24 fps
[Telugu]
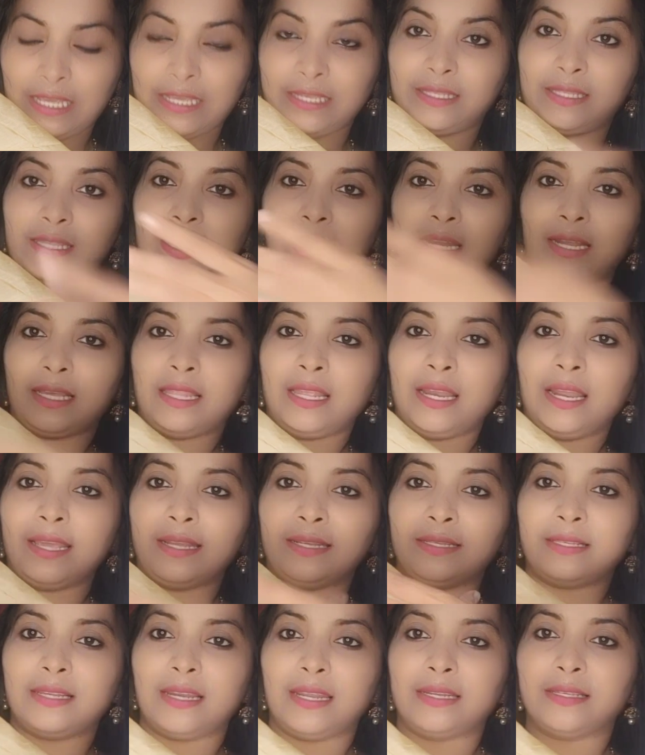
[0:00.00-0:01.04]
ఇస్తారు కదా
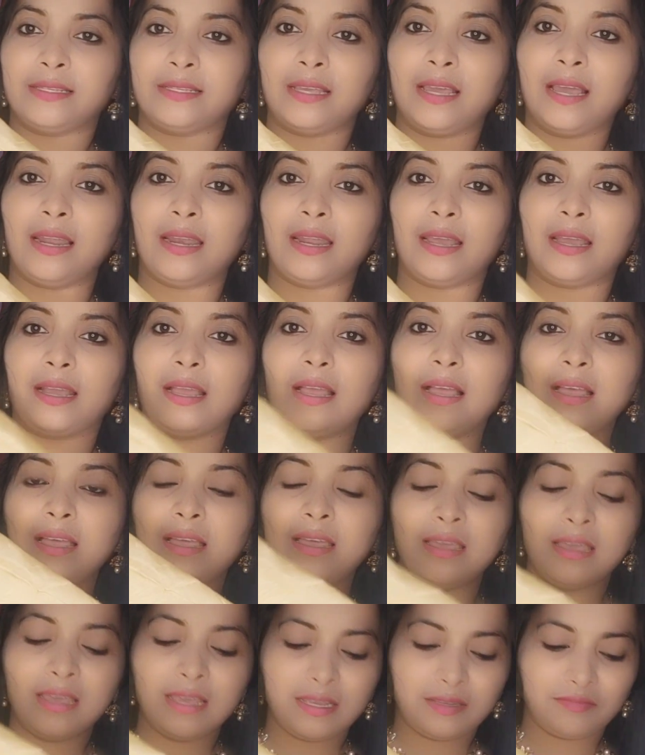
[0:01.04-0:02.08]
లైన్స్ లైన్స్గా అలాగా
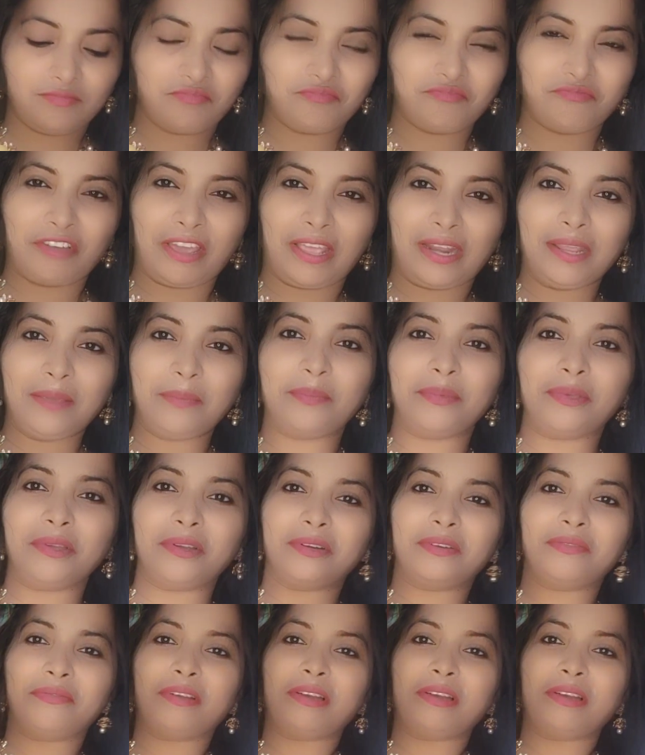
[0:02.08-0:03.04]
వెరీ బ్యూటిఫుల్